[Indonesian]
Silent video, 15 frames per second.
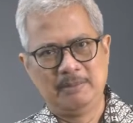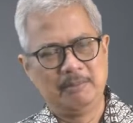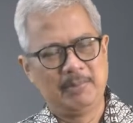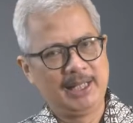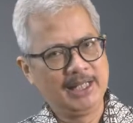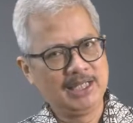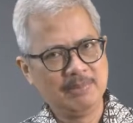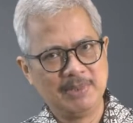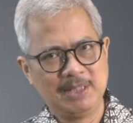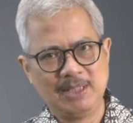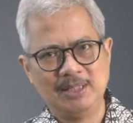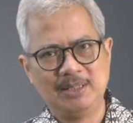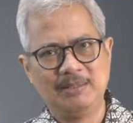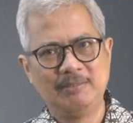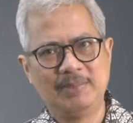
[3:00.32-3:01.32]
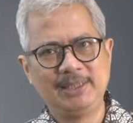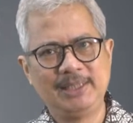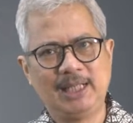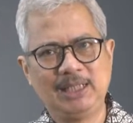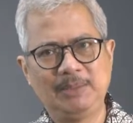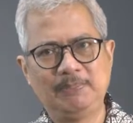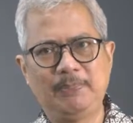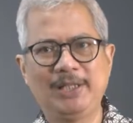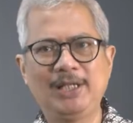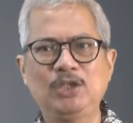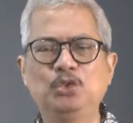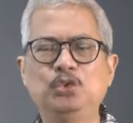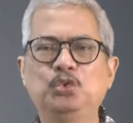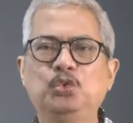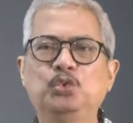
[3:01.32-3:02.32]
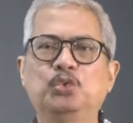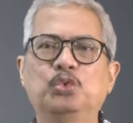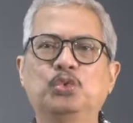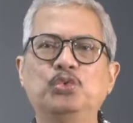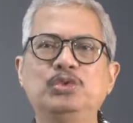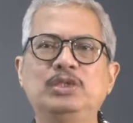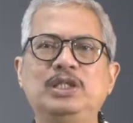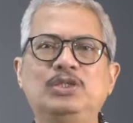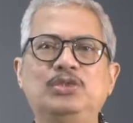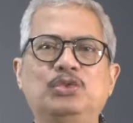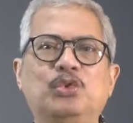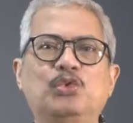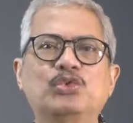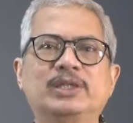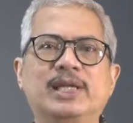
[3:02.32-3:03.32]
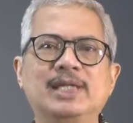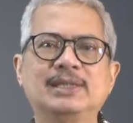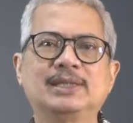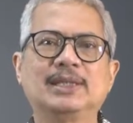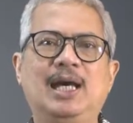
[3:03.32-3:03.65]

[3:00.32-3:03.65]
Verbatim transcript: Manajemen menjadi penentu kunci sukses